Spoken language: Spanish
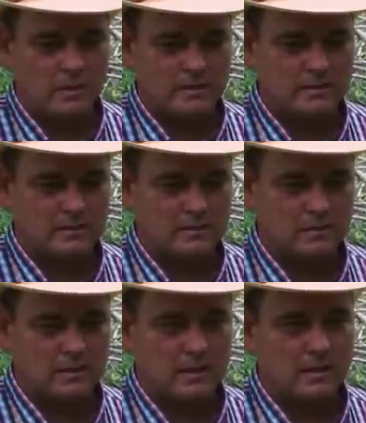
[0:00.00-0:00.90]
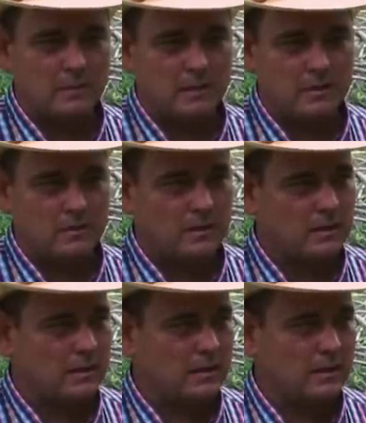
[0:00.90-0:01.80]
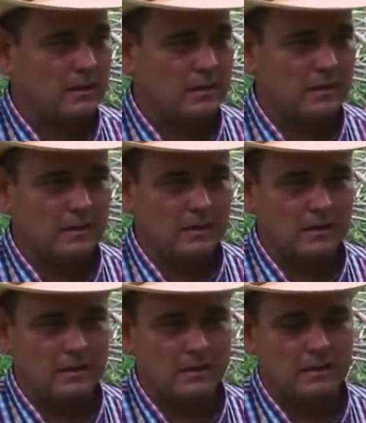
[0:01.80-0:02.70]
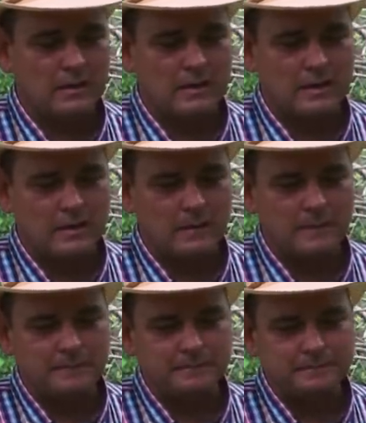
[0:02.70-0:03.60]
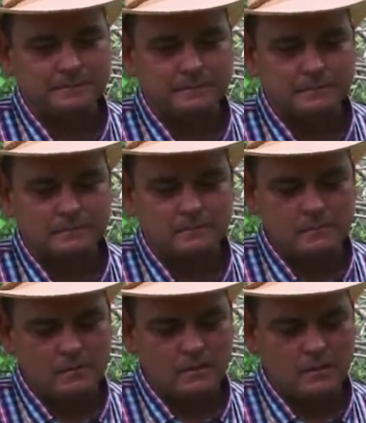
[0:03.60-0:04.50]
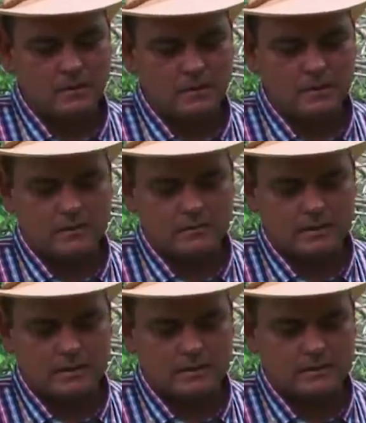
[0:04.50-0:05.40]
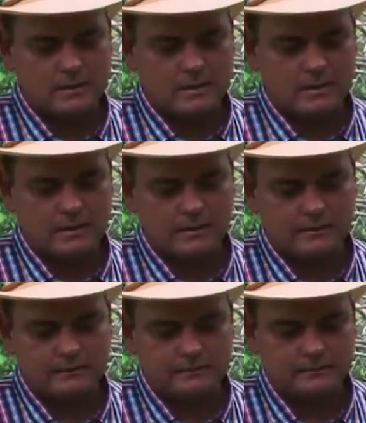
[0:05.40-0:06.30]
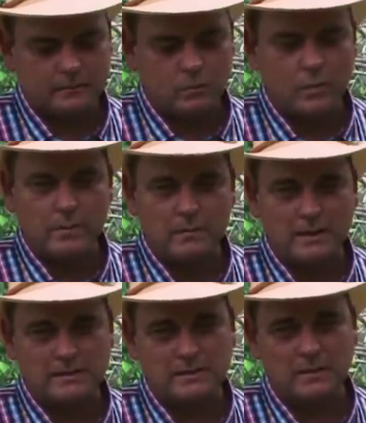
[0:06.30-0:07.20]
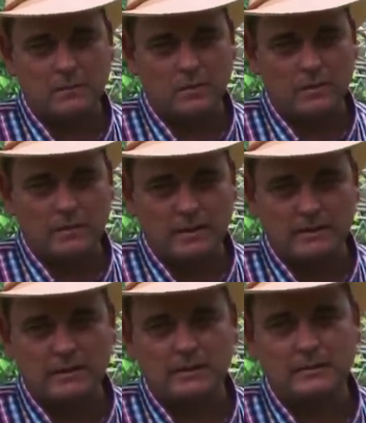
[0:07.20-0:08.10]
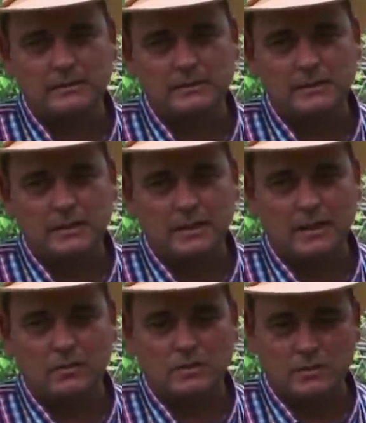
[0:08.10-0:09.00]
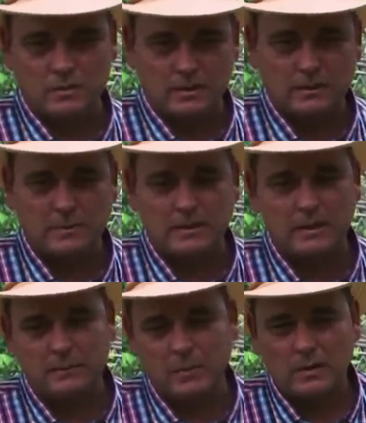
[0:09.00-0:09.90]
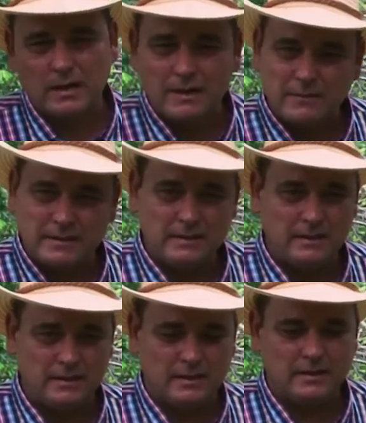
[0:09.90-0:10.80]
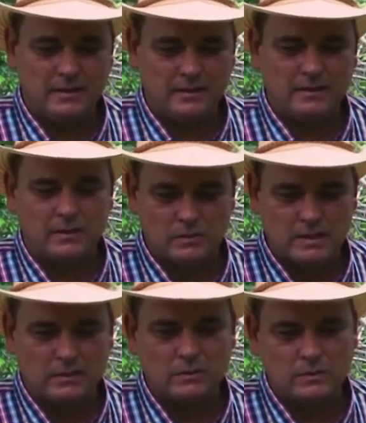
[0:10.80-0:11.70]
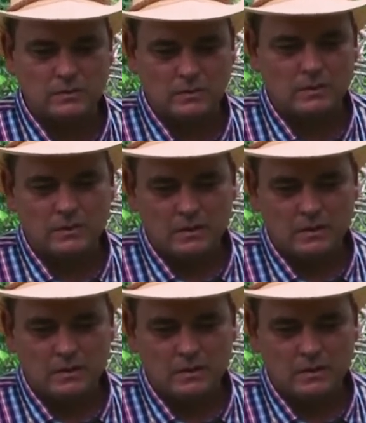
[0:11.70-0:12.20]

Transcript: muy buena aceptación acá en el medio, acá en el, acá en el Caribe. Es una raza muy mansa, muy fértil, que nos ayuda también a mejorar la fertilidad de, los atos